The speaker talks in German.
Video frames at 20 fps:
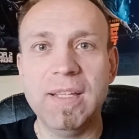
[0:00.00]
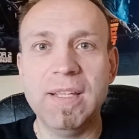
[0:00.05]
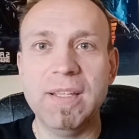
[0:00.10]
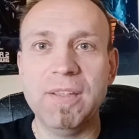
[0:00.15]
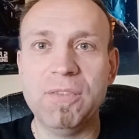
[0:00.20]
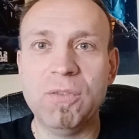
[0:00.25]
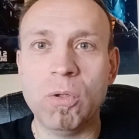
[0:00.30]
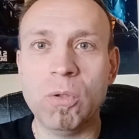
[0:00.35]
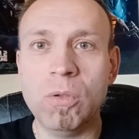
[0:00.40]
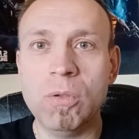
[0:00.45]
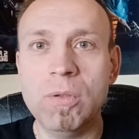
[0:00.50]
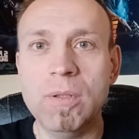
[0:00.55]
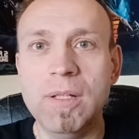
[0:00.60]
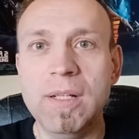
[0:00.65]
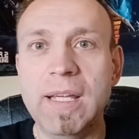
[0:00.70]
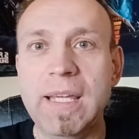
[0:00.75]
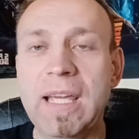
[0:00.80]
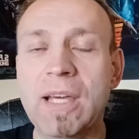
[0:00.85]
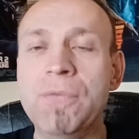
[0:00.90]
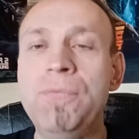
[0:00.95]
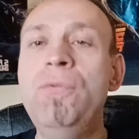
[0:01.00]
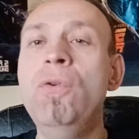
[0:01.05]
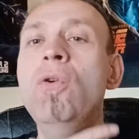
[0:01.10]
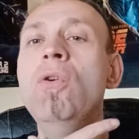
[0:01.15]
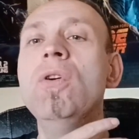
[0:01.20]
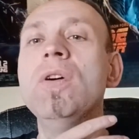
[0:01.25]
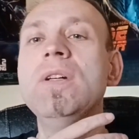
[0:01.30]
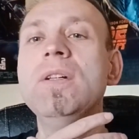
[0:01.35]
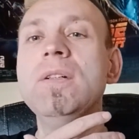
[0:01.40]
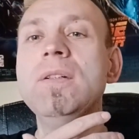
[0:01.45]
so
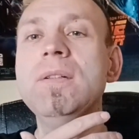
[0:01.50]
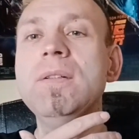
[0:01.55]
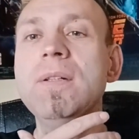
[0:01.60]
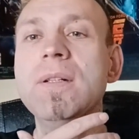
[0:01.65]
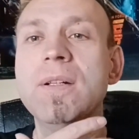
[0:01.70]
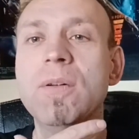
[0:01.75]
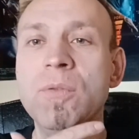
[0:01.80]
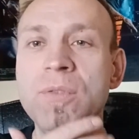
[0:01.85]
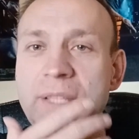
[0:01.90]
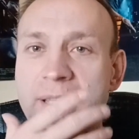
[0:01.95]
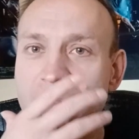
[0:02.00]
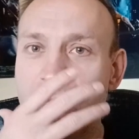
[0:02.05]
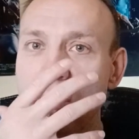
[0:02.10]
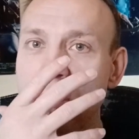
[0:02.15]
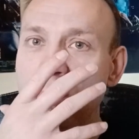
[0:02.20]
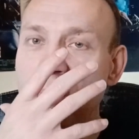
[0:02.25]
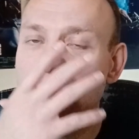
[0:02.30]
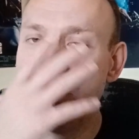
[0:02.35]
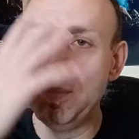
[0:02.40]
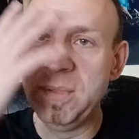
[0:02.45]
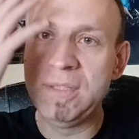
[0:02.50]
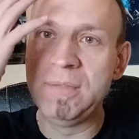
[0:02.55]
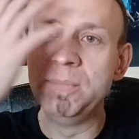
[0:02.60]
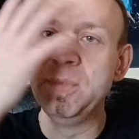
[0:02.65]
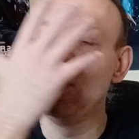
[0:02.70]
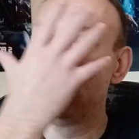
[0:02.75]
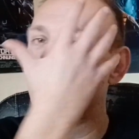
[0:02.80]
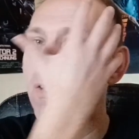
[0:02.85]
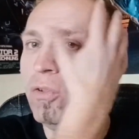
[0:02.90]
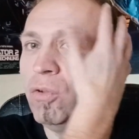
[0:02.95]
erwürgen und dann so mit, mit,
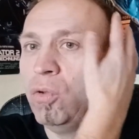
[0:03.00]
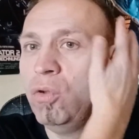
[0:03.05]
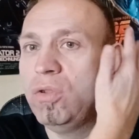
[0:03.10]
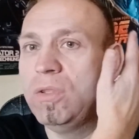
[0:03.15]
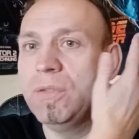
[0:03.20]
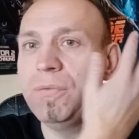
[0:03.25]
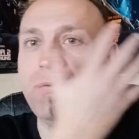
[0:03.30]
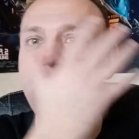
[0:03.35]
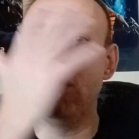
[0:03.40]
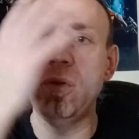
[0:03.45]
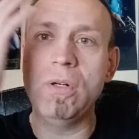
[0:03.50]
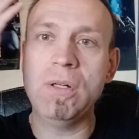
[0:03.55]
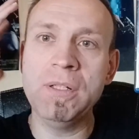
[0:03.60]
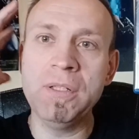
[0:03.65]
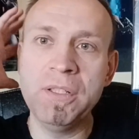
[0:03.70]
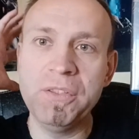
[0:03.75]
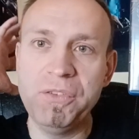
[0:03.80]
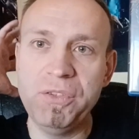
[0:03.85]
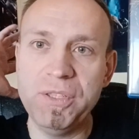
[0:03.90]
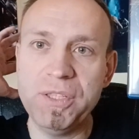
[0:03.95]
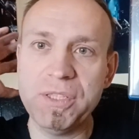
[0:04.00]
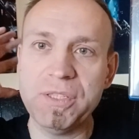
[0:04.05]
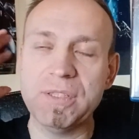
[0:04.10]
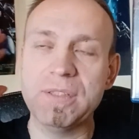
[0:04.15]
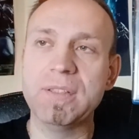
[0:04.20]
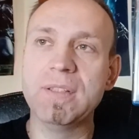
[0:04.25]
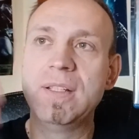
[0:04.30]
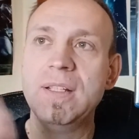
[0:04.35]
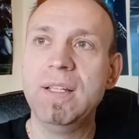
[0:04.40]
mit einer Tüte vorm Gesicht,